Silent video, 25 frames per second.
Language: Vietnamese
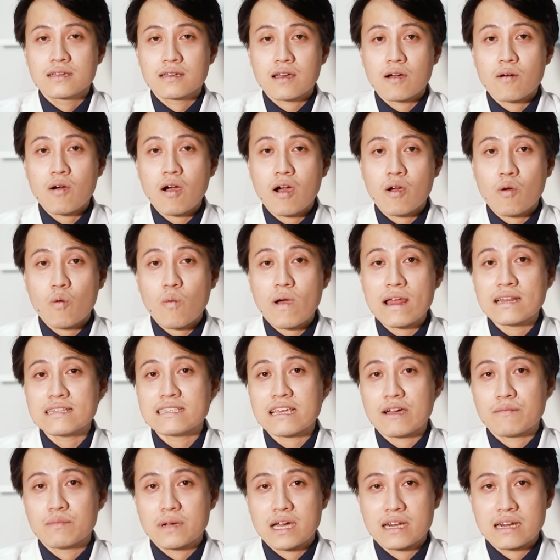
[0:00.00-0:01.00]
Câu hỏi quan
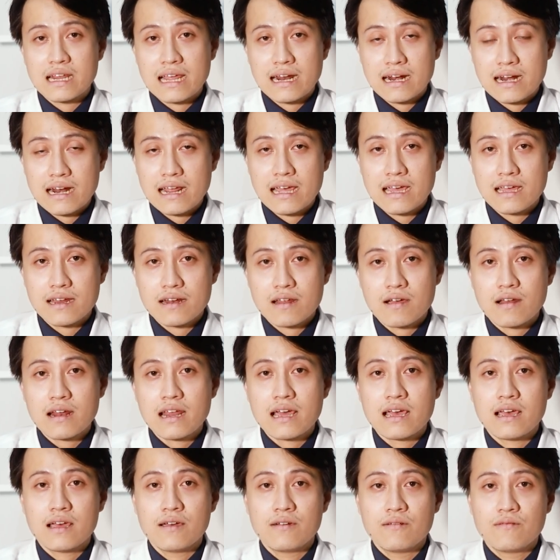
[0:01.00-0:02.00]
trọng cần đặt ra đó
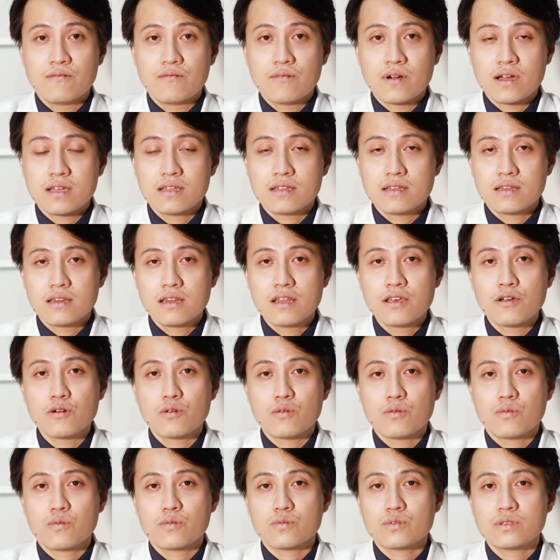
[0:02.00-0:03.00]
là vậy liệu
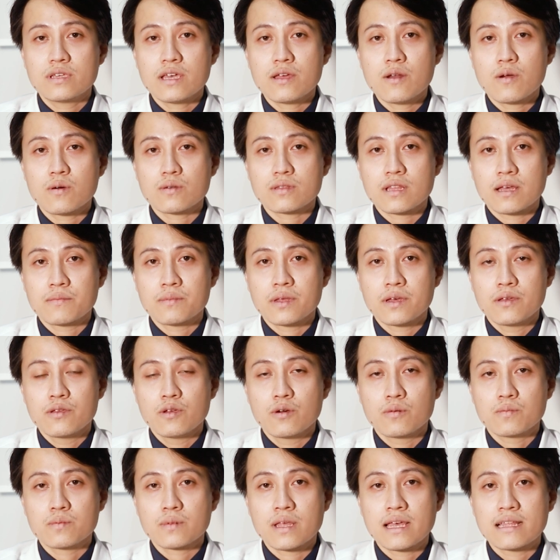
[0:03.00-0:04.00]
chế độ tập thể
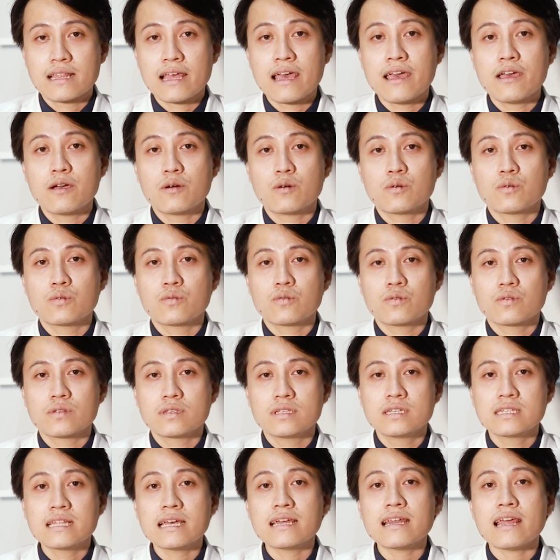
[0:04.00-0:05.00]
dục thể thao
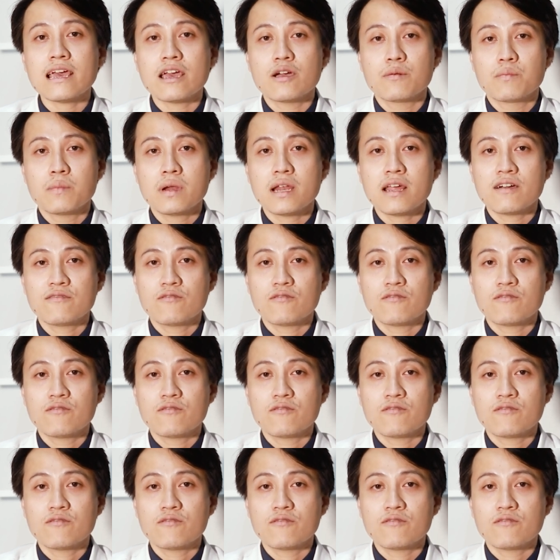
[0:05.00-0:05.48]
như thế nào mới